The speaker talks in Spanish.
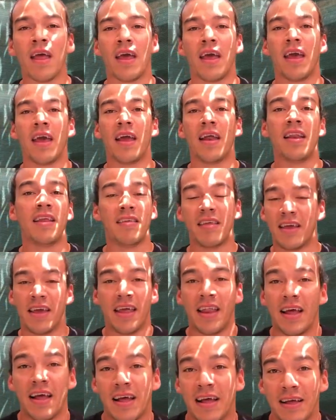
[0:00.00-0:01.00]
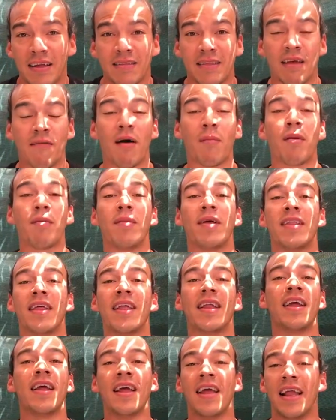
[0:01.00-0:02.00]
eh, ni siquiera te va a
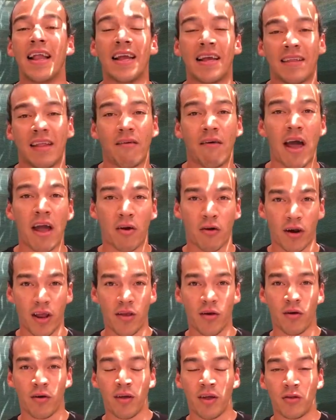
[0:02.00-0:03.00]
permitir el eh, que trabajes con ellos.